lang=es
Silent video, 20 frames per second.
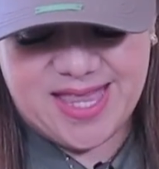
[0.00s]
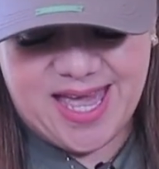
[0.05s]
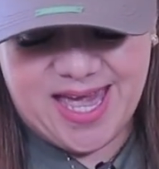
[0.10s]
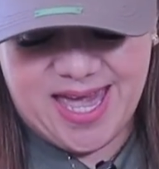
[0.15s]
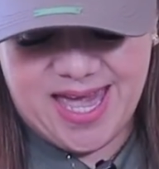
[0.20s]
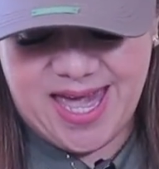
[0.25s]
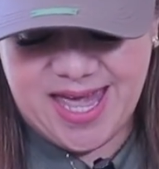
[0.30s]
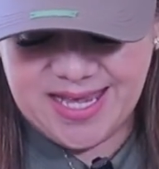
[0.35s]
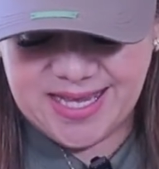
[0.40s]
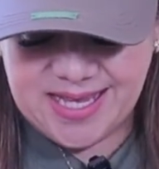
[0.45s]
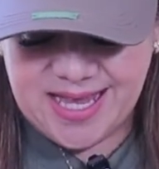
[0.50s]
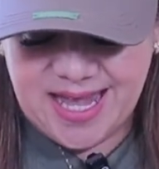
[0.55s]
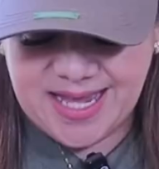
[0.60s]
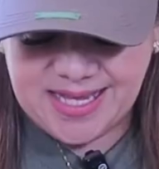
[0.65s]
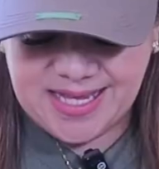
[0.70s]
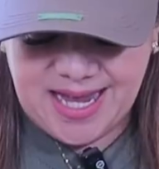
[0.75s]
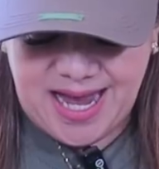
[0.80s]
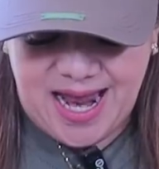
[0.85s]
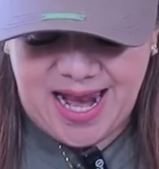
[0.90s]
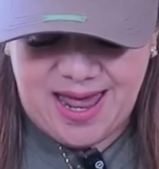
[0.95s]
de
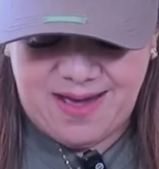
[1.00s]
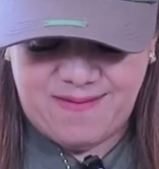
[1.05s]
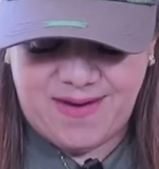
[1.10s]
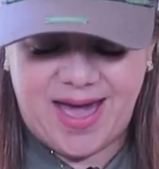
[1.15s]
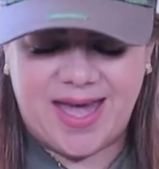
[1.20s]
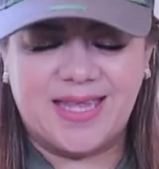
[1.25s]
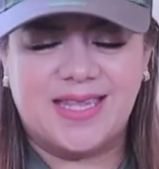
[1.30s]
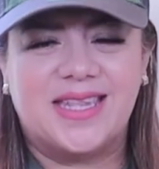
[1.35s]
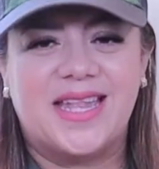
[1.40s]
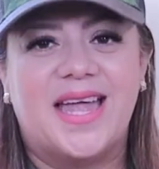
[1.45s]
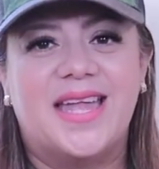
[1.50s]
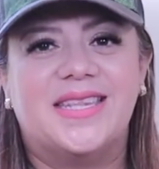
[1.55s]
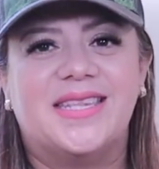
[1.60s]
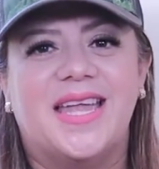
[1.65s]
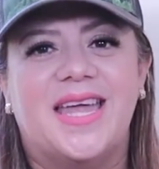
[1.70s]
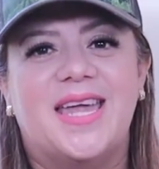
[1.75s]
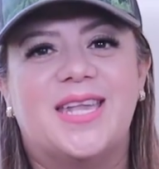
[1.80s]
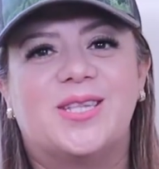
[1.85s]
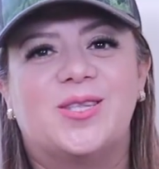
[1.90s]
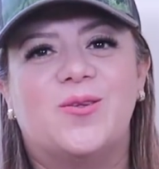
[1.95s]
estas calabazas
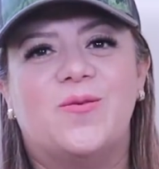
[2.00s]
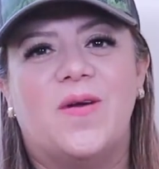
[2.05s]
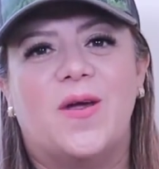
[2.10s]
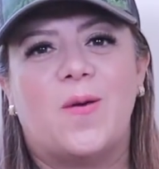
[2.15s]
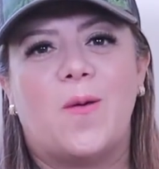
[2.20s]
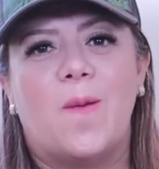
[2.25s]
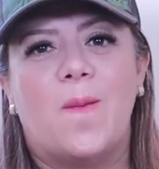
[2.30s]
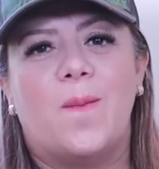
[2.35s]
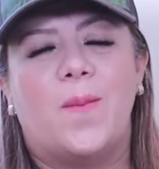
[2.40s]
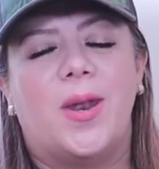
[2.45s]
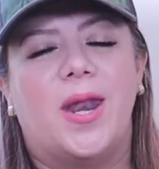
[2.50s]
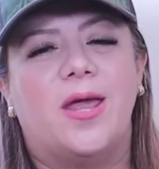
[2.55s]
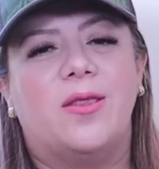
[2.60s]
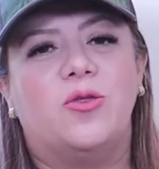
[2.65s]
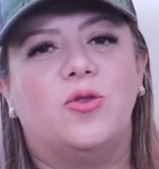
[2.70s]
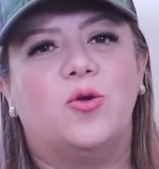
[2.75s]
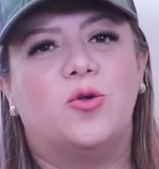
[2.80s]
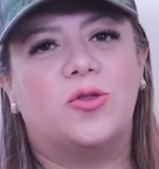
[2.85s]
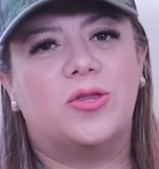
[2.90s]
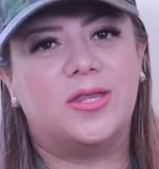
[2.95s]
estuve
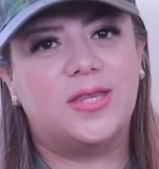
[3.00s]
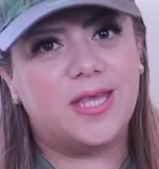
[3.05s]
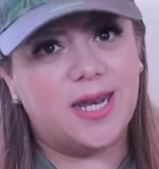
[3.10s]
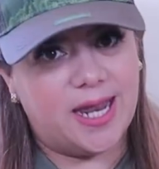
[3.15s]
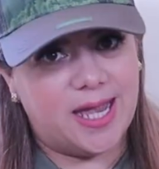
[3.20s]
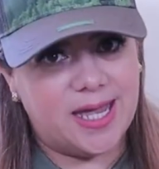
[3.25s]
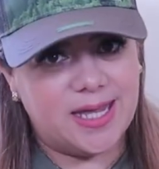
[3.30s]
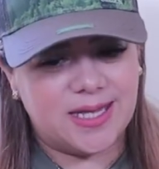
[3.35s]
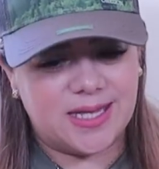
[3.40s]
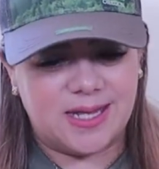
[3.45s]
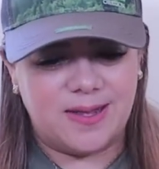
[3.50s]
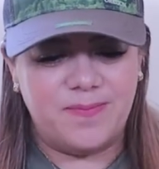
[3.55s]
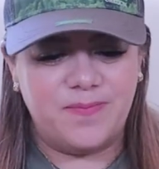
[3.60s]
comprando tres